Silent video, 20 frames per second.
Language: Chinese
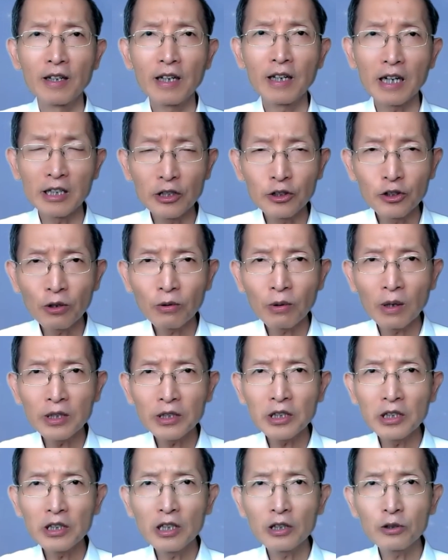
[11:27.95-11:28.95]
那你去关
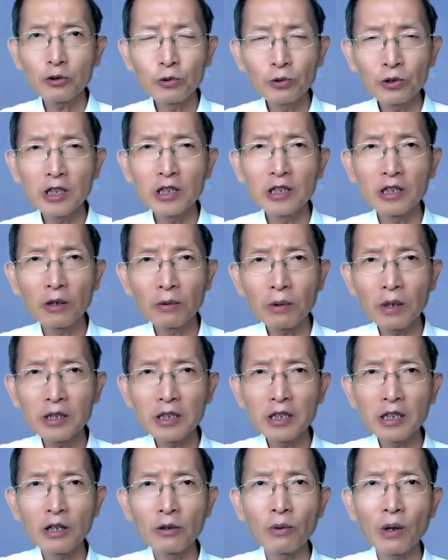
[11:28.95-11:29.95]
心一个出境的，关
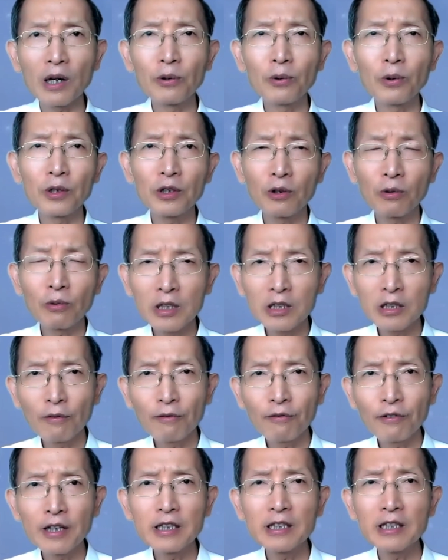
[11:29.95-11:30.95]
心一个软弱的，关
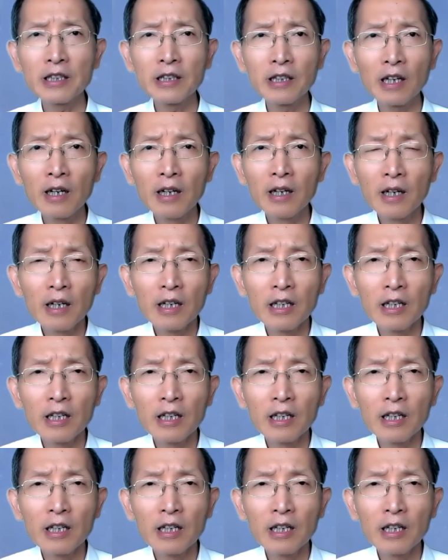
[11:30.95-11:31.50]
心飞心的，